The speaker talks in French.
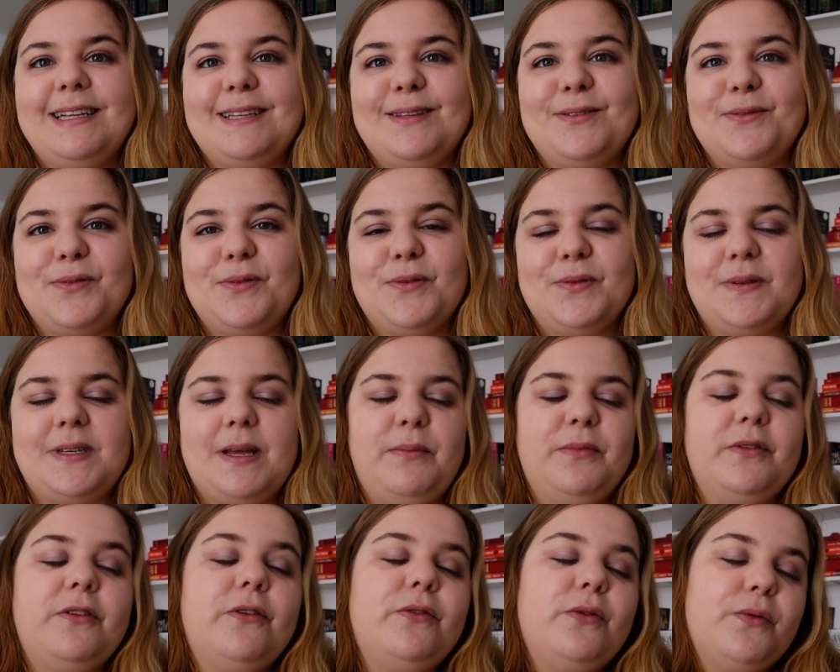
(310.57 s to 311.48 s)
Donc ça
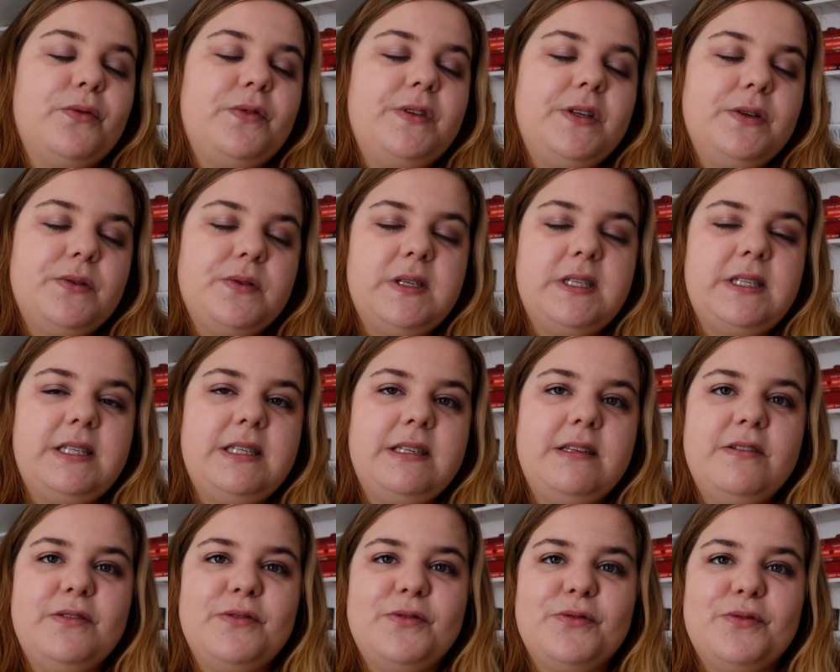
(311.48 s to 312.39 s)
me donne envie
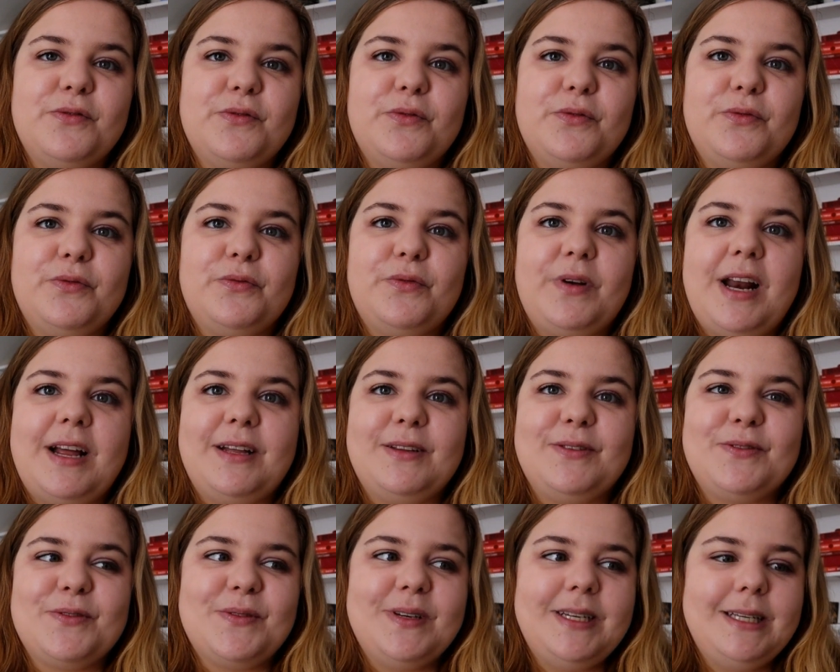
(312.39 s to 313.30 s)
aussi voilà,
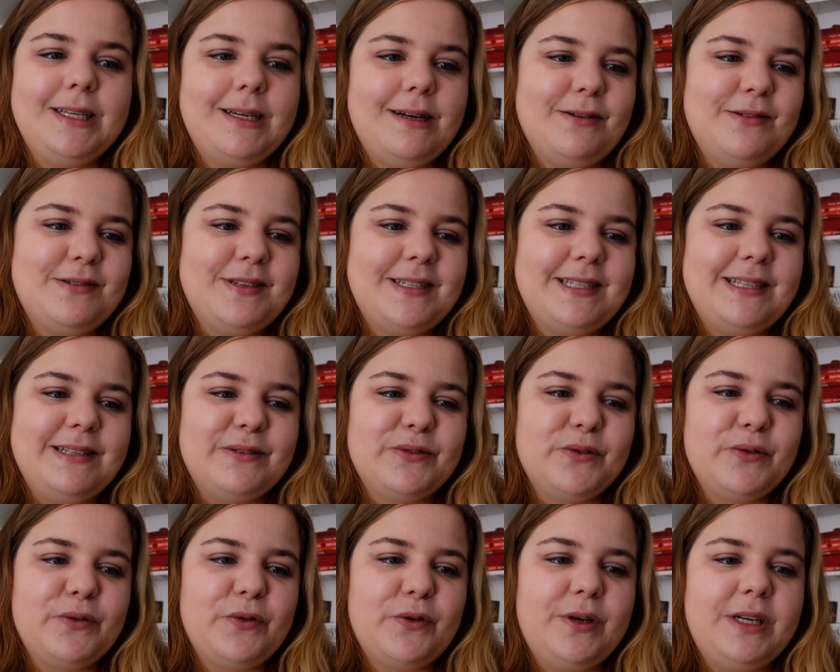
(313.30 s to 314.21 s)
de lire
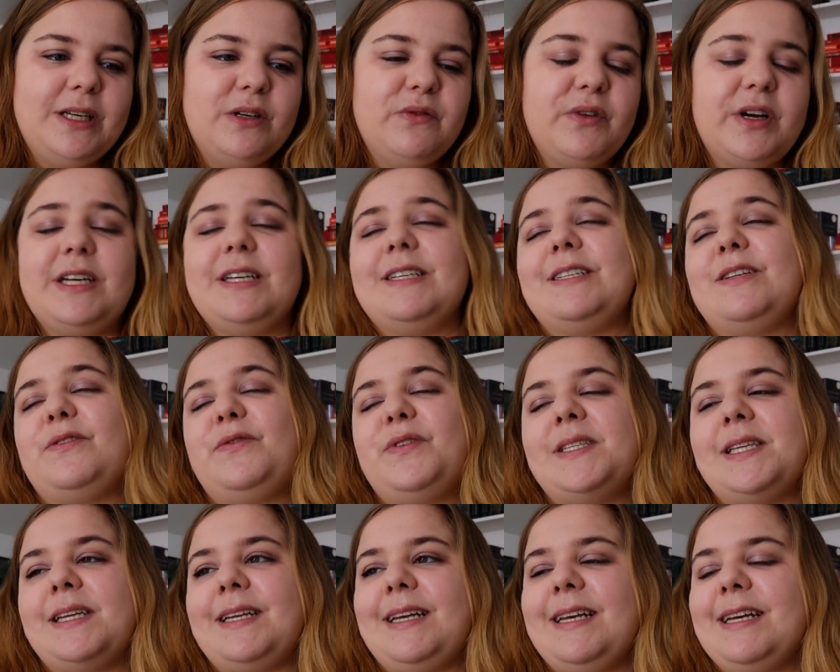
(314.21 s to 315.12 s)
ses autres livres. Et j'ai
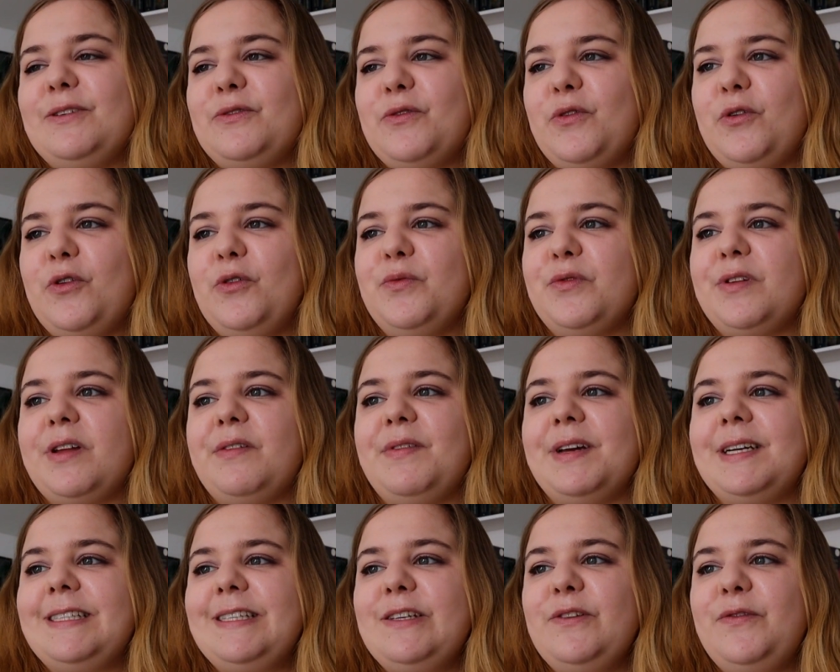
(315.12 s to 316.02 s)
fait cette lecture commune
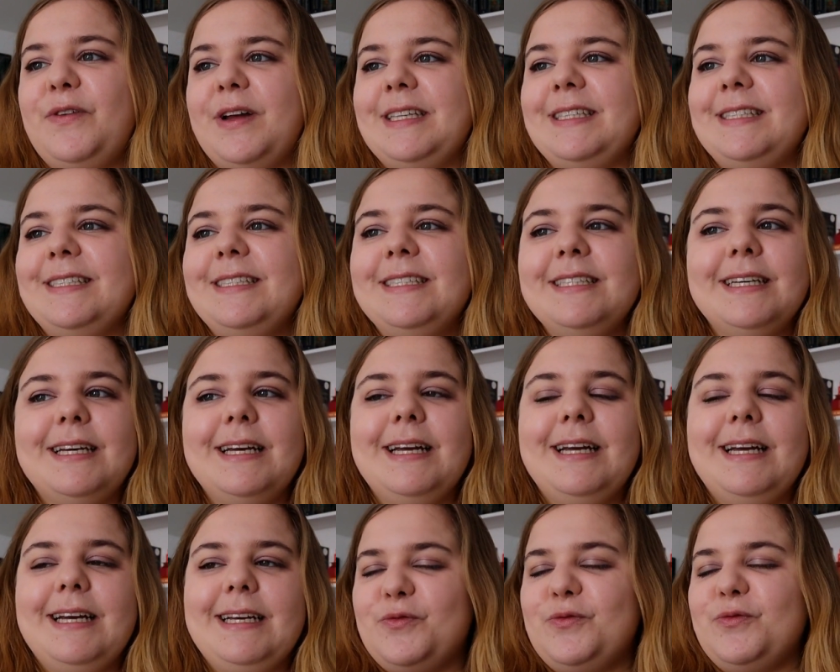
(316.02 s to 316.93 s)
avec Tiffany
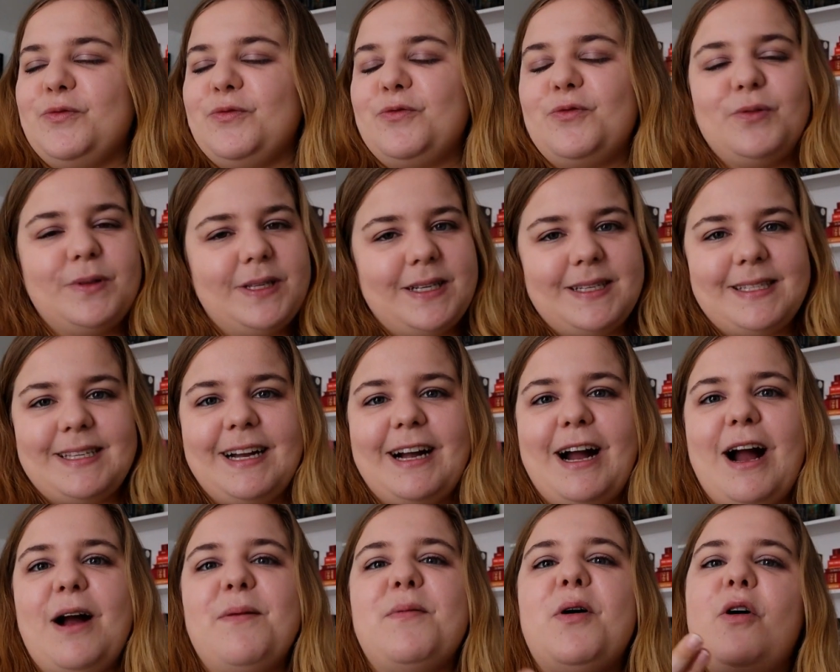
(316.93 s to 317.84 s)
du compte
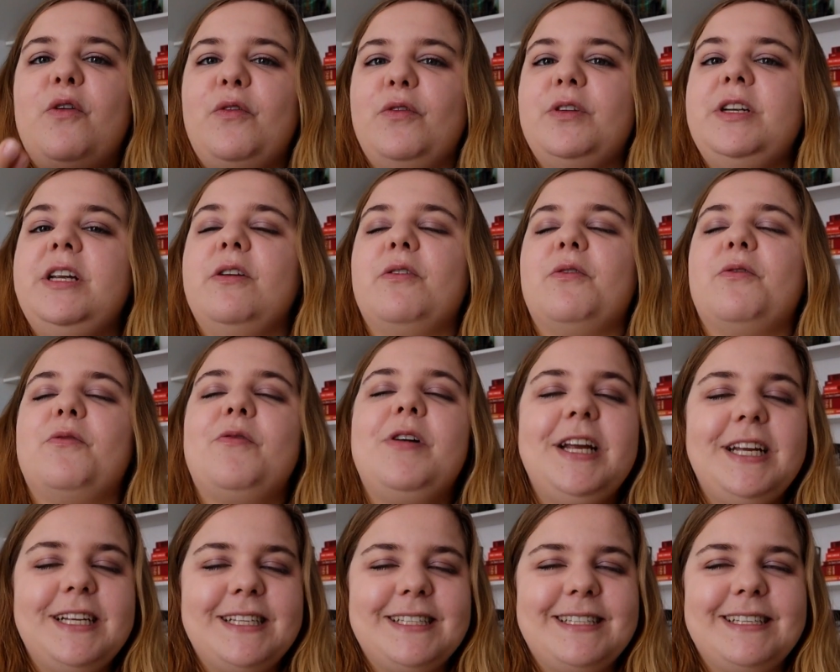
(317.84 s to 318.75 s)
Instagram Awfully Long
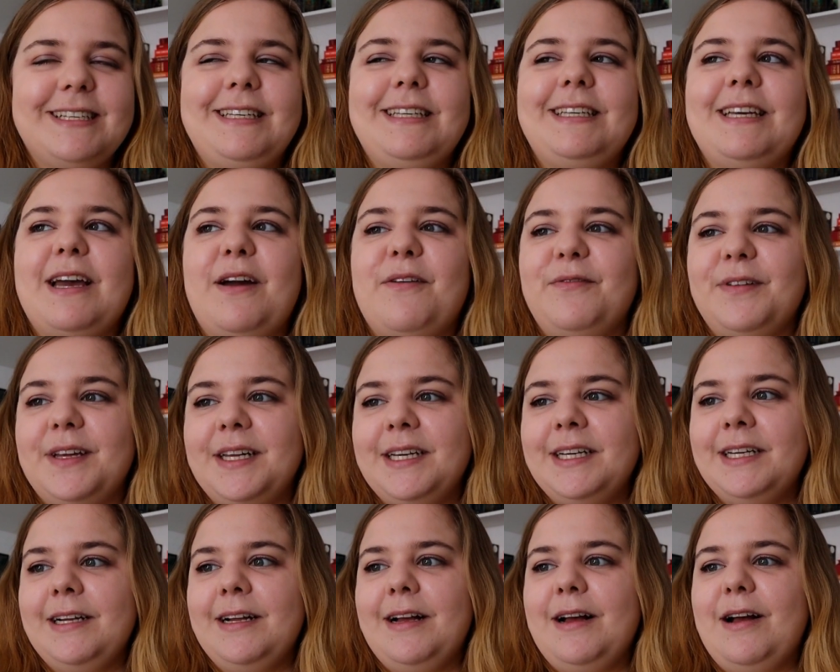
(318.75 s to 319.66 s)
Reads qui
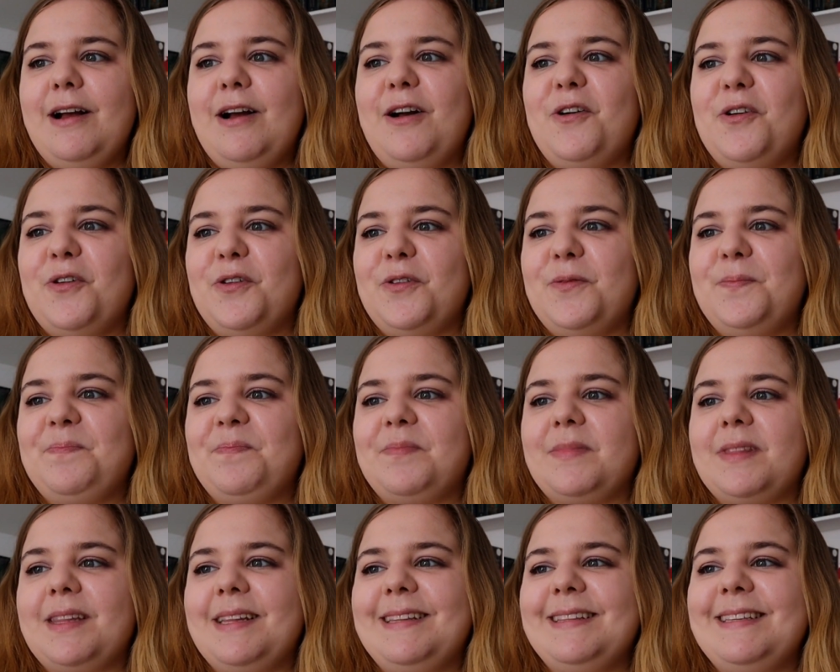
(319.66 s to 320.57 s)
avait
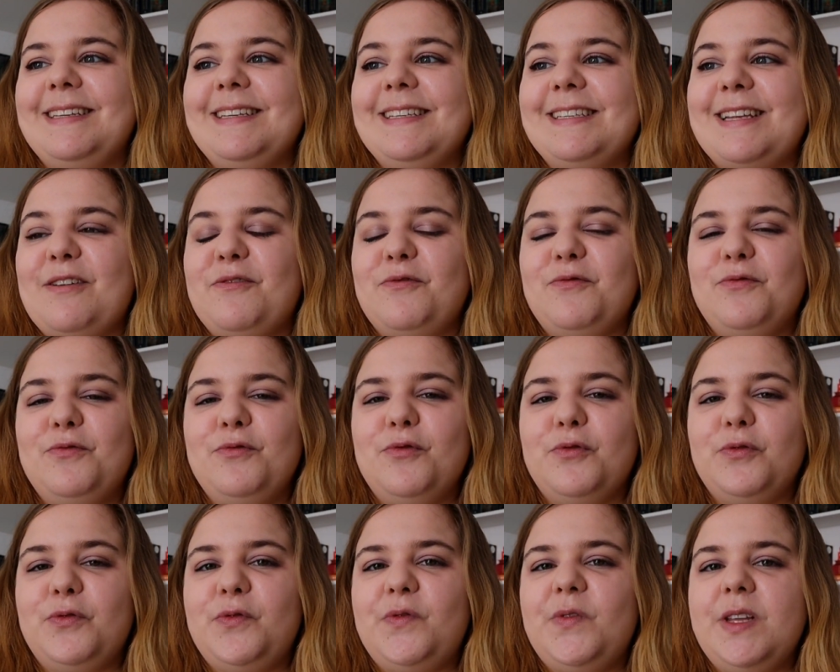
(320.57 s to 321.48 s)
euh, déjà vu
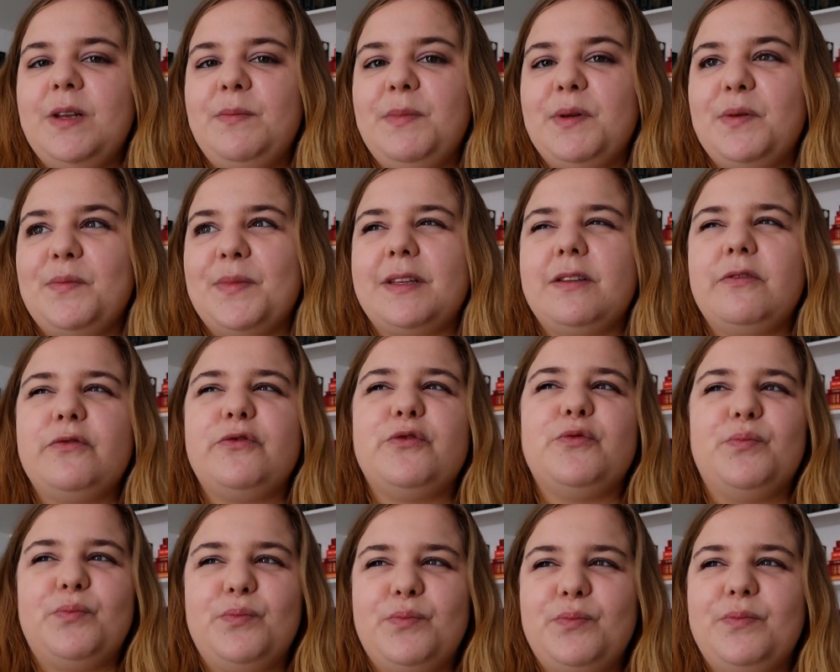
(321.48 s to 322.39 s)
le film et maintenant
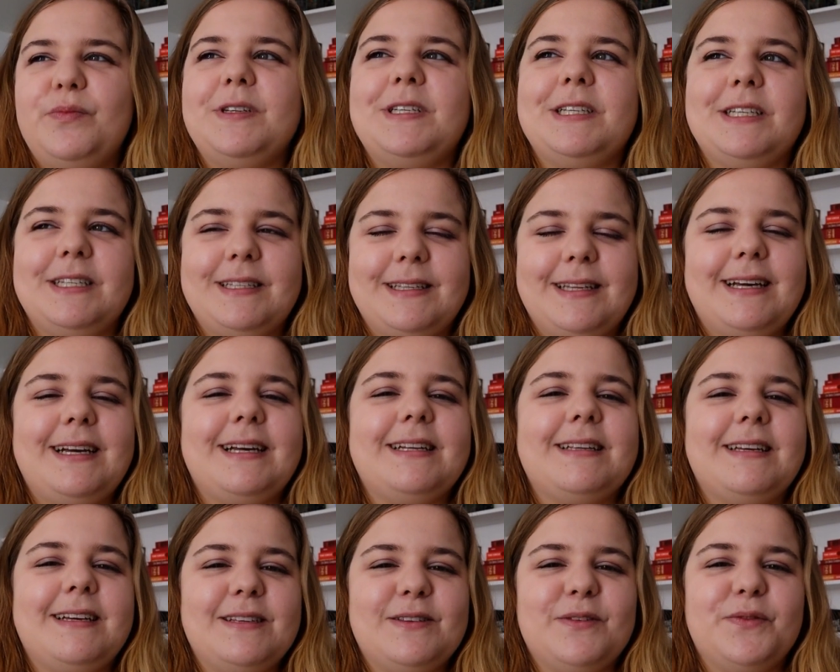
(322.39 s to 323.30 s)
je j'ai très
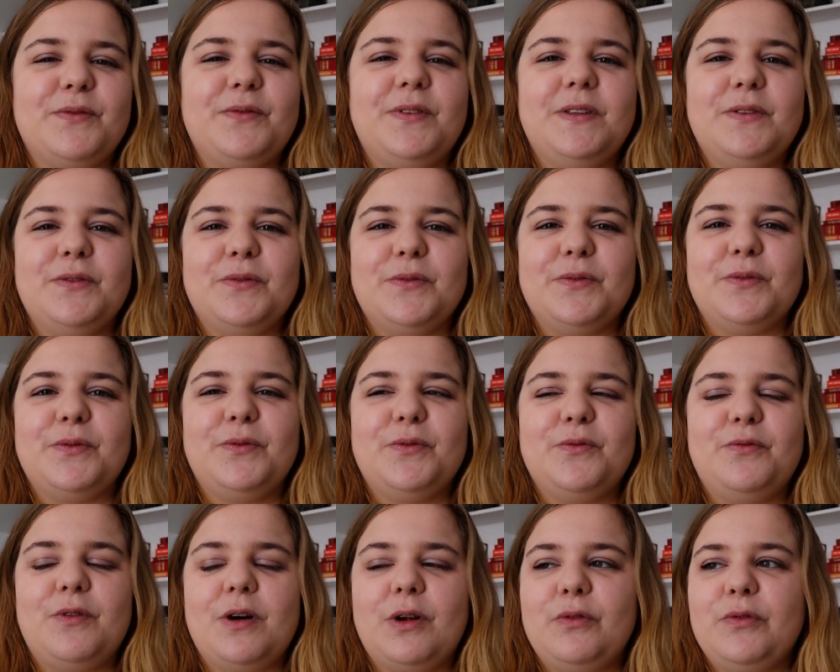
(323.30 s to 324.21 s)
très envie de,
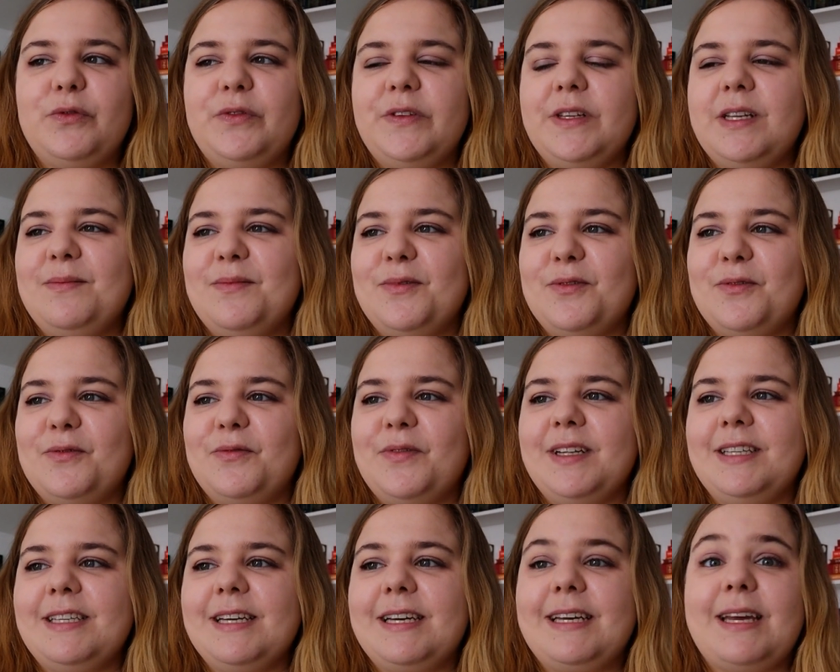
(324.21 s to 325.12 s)
voir le film, on
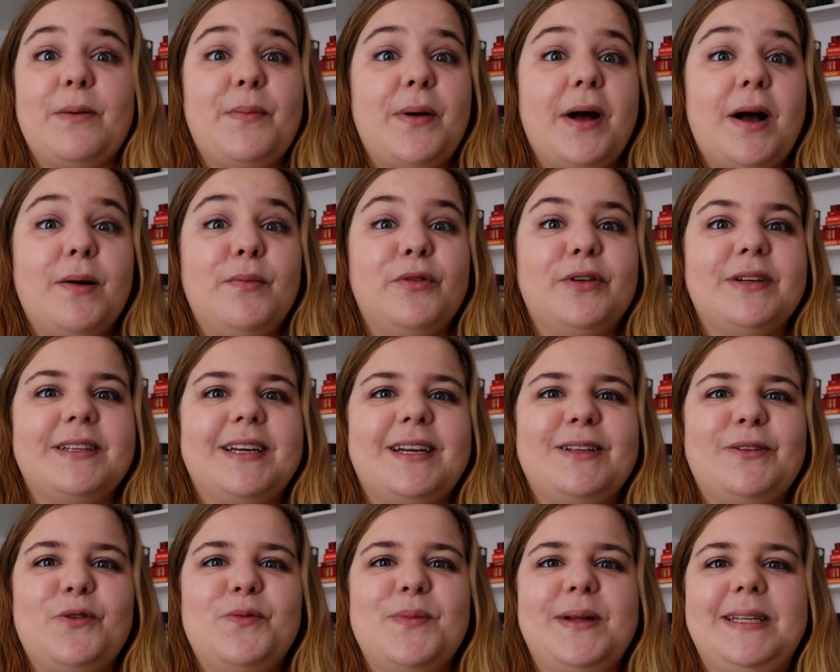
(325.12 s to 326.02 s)
va dire apparemment est
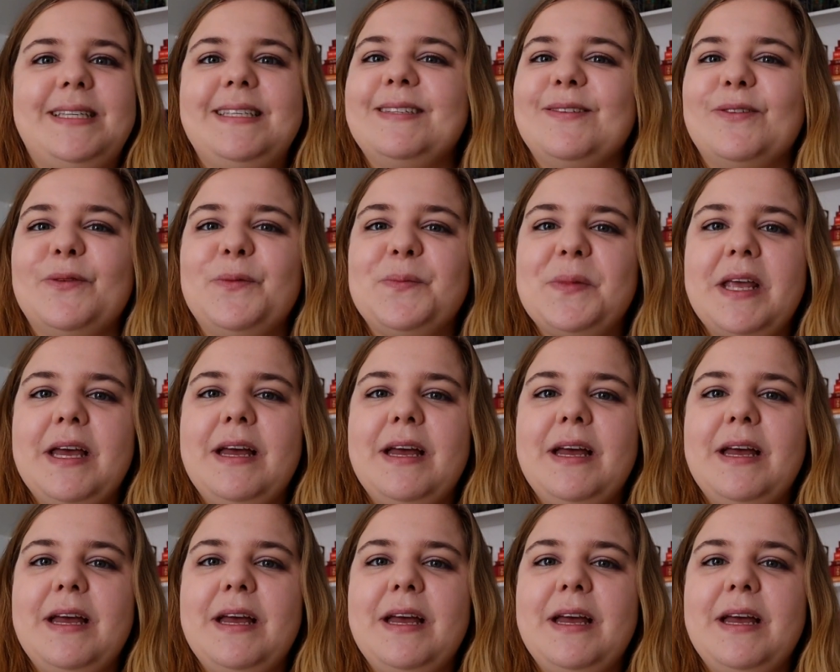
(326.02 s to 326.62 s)
très traumatisant.